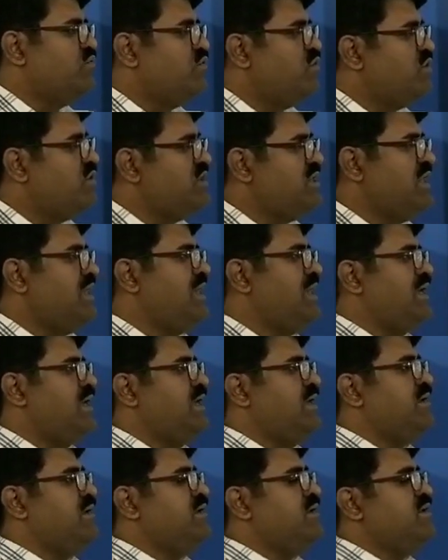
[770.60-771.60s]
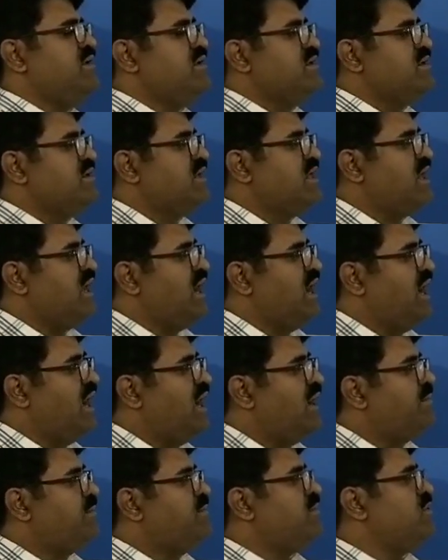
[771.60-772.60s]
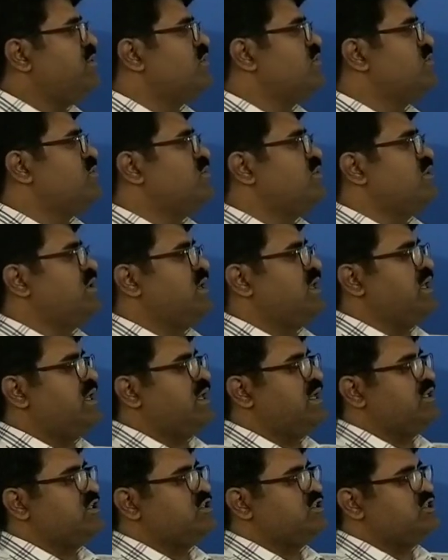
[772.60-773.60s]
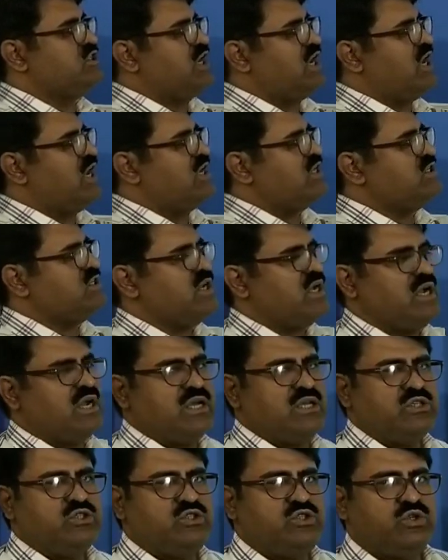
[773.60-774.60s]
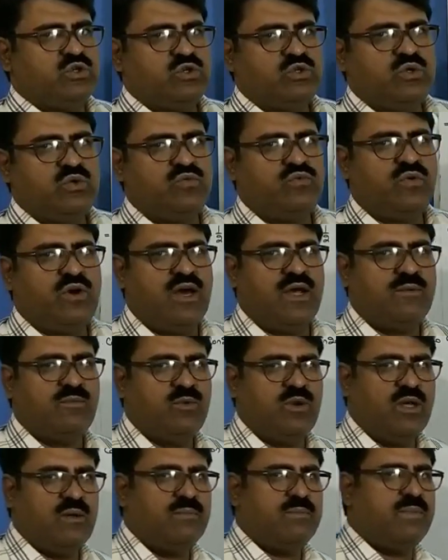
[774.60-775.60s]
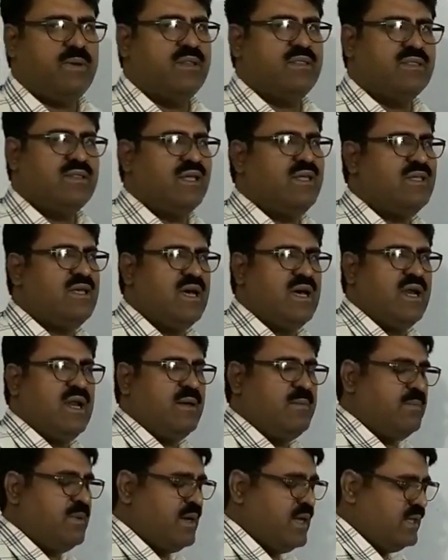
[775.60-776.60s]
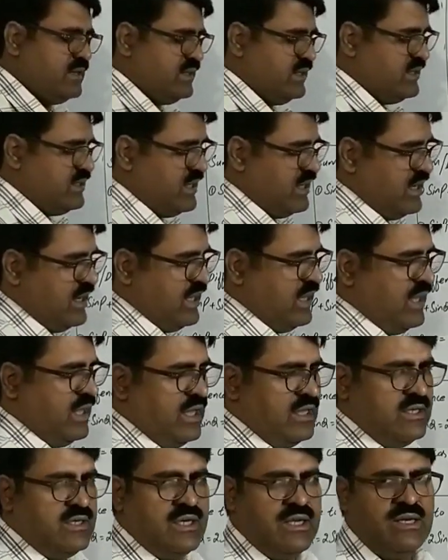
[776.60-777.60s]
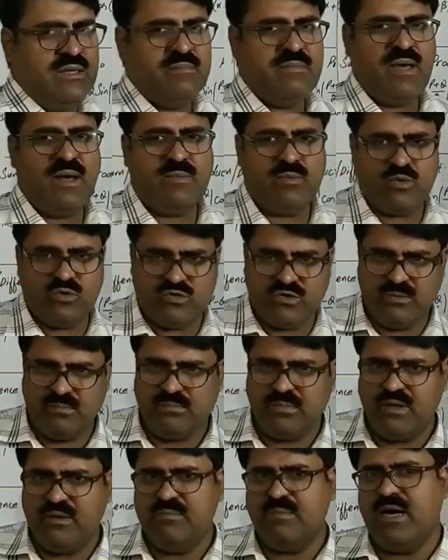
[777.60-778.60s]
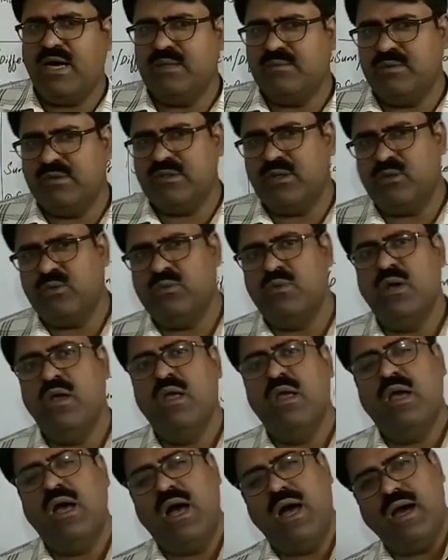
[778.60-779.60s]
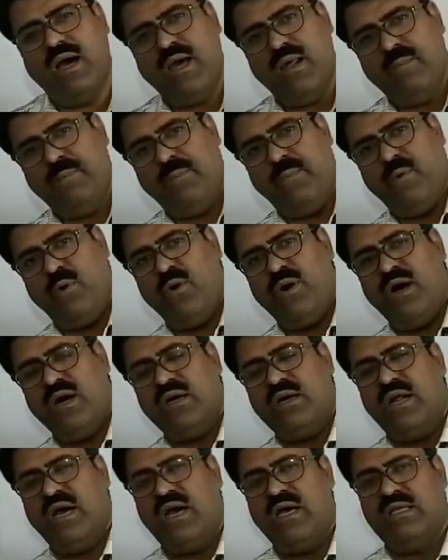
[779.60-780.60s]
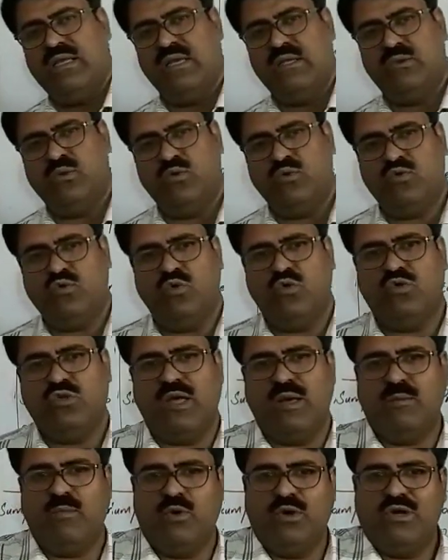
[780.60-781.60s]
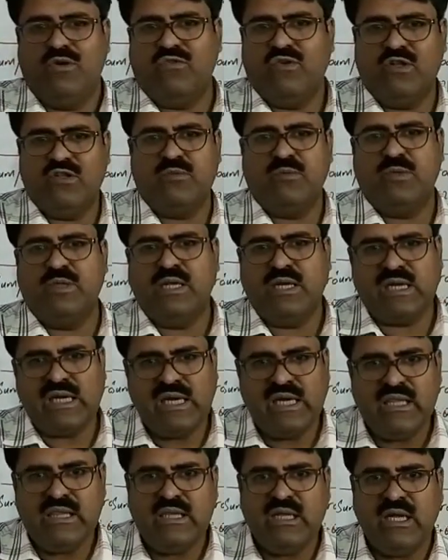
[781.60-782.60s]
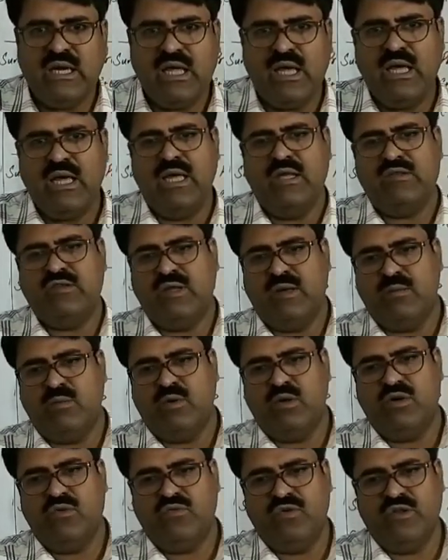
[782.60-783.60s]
वो ये है कि आप लोगों ने जहाँ जहाँ जो जो फार्मूला बनता जा रहा है बनाते जाना है यानी मैं आपको सिंपल बात बताऊँ अगर प्रोडक्ट आ जाए तो उसको सम और डिफरेंस में धकेल देना है सम और